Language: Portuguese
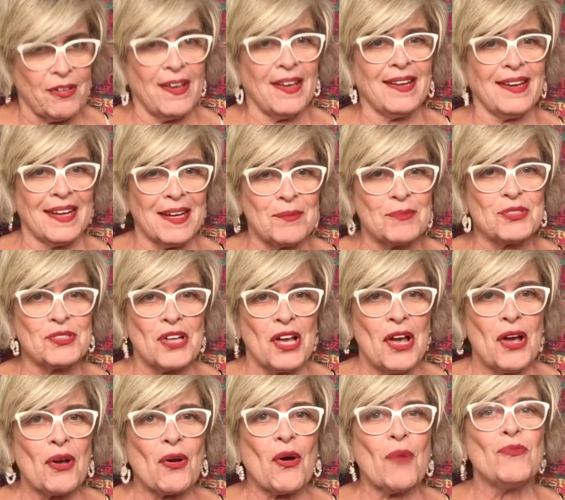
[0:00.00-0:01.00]
veremos
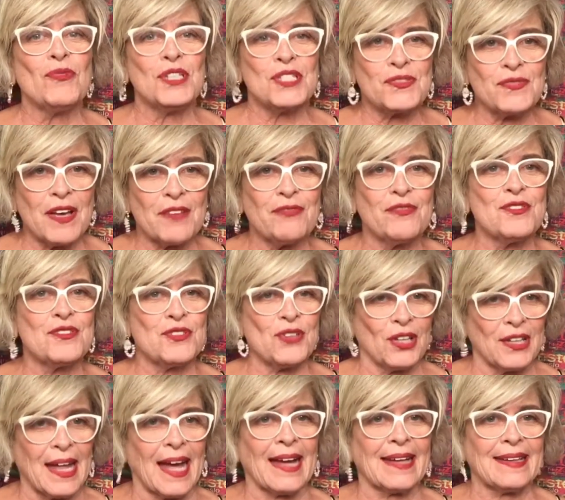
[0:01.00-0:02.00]
como isso vai
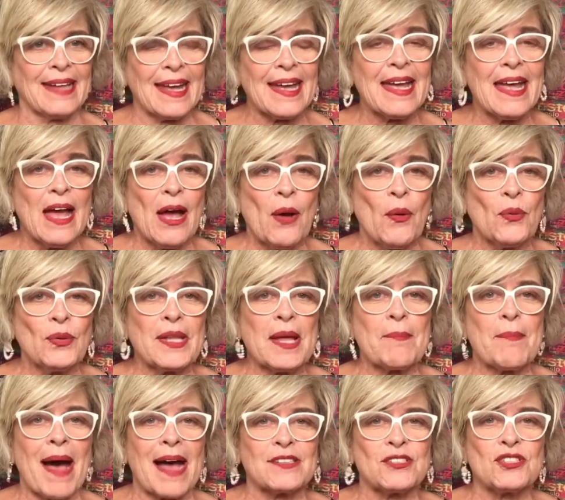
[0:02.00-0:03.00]
funcionar, né? O
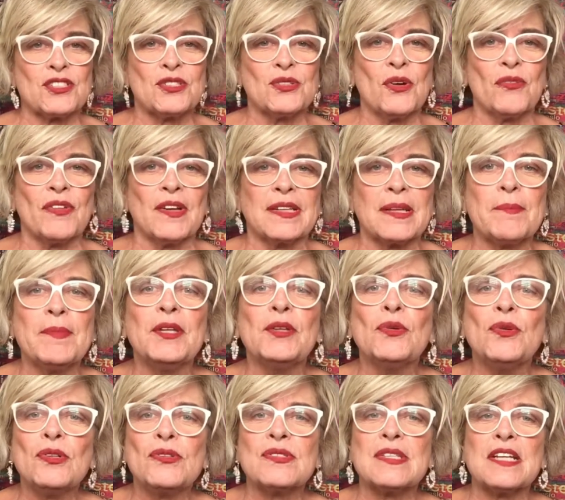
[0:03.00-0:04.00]
debate de 90
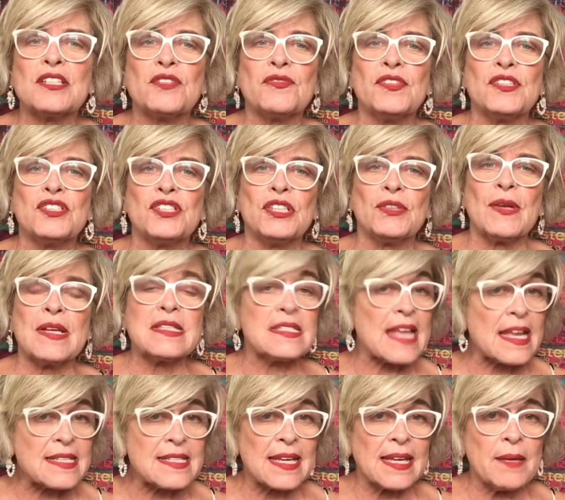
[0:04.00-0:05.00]
minutos é dividido em
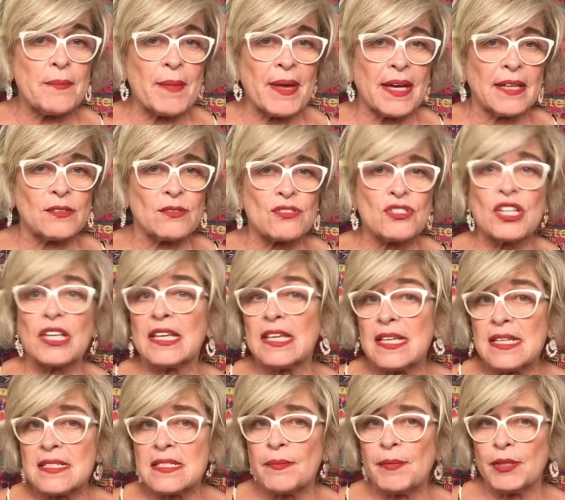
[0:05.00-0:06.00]
seis segmentos de
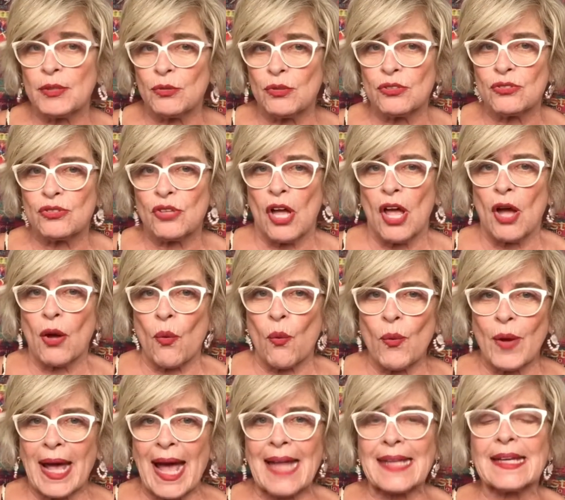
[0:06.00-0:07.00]
15 minutos, com
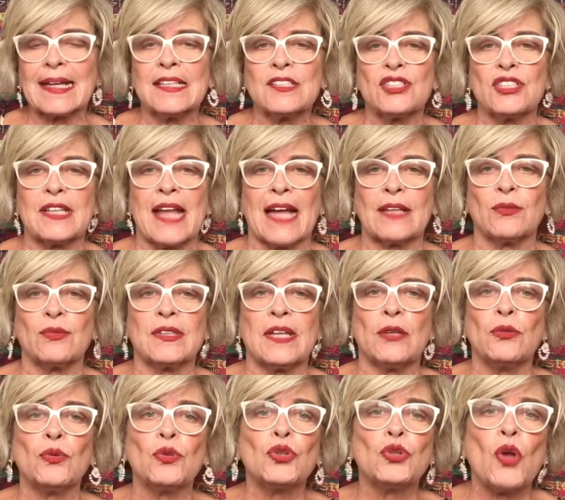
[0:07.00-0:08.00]
cada candidato
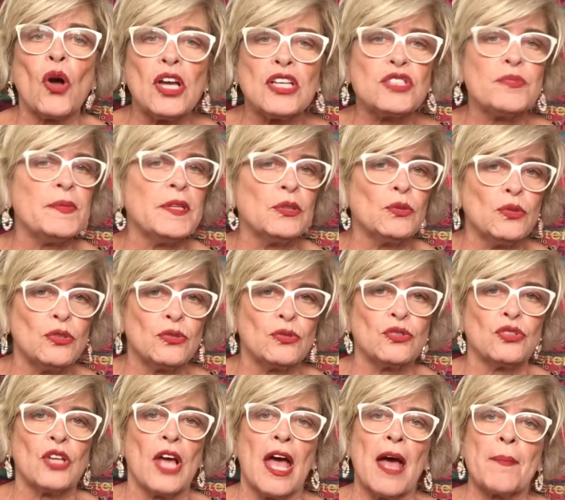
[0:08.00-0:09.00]
tendo dois
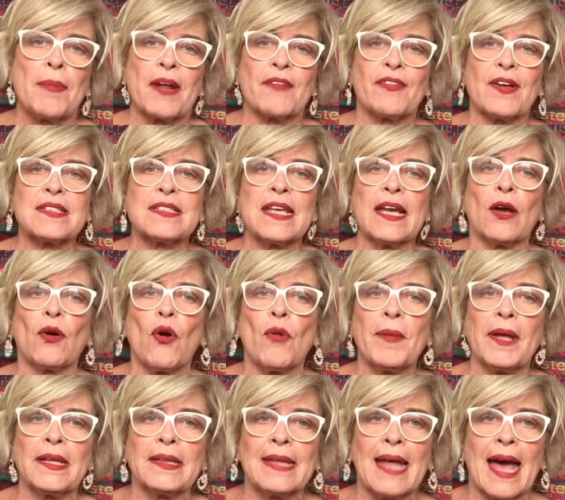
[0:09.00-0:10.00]
minutos para fazer
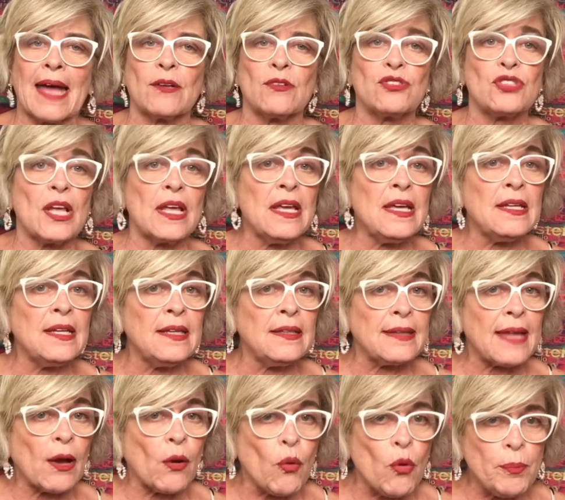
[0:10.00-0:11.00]
comentários
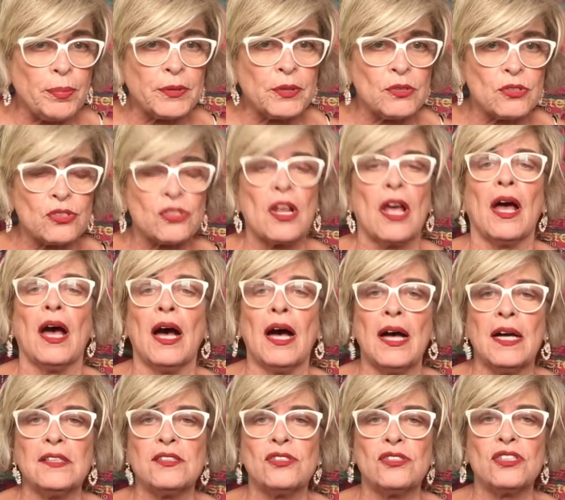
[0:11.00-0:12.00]
ininterruptos
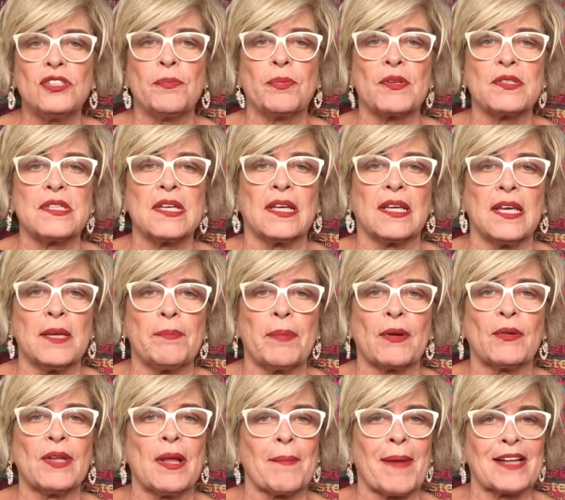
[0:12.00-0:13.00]
antes de prosseguir
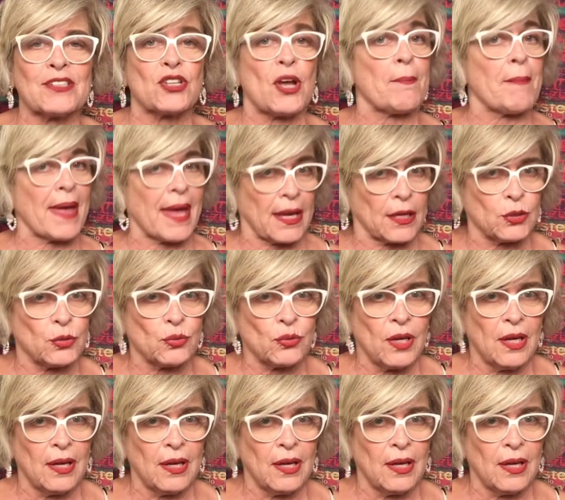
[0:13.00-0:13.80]
para o debate aberto.